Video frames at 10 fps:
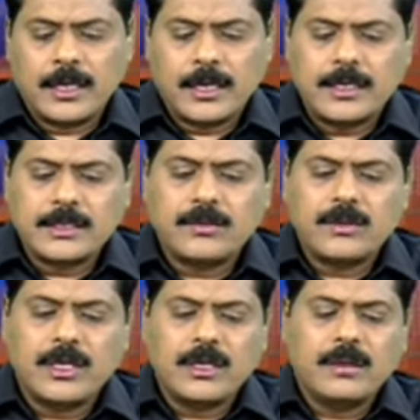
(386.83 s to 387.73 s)
కలిసే
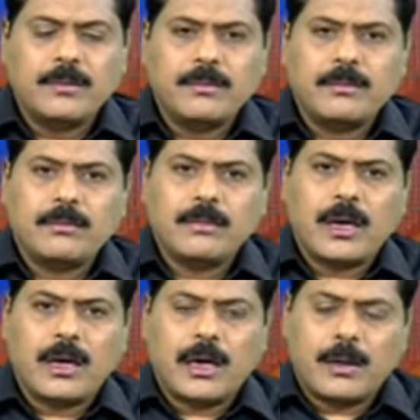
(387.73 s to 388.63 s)
ఉండి
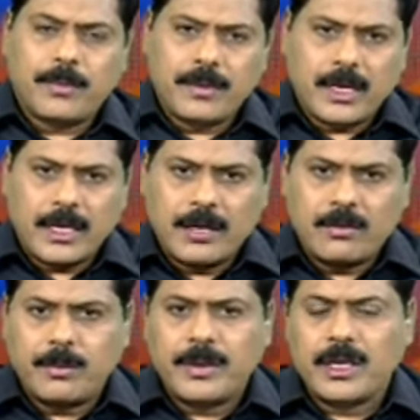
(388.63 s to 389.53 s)
అప్పటిదాకానేమో
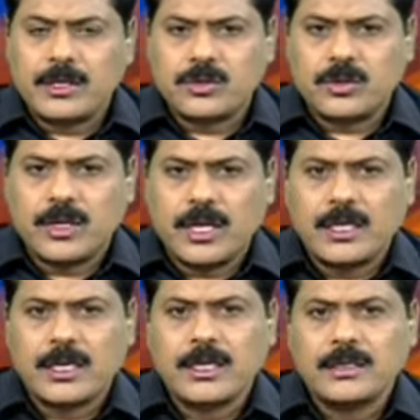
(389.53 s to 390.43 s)
దాకానేమో పిల్లల్ని
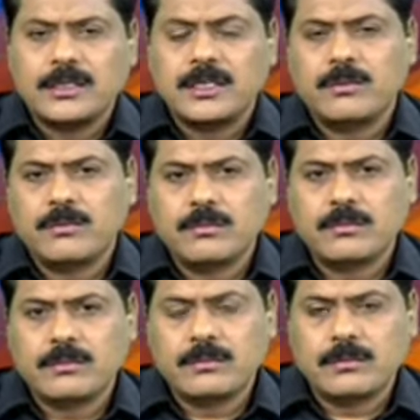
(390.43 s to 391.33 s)
చూడడానికి సీఎం
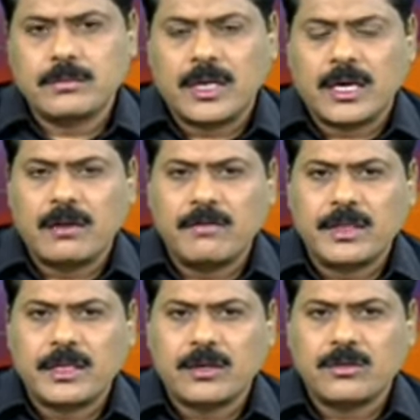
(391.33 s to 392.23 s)
లండన్
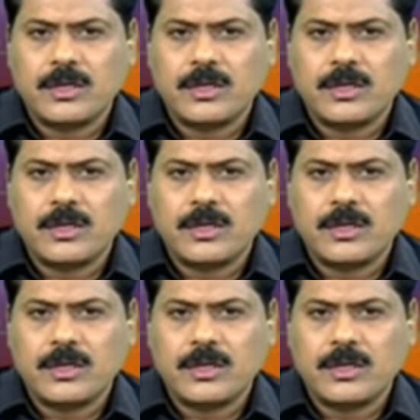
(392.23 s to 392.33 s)
వెళ్తారు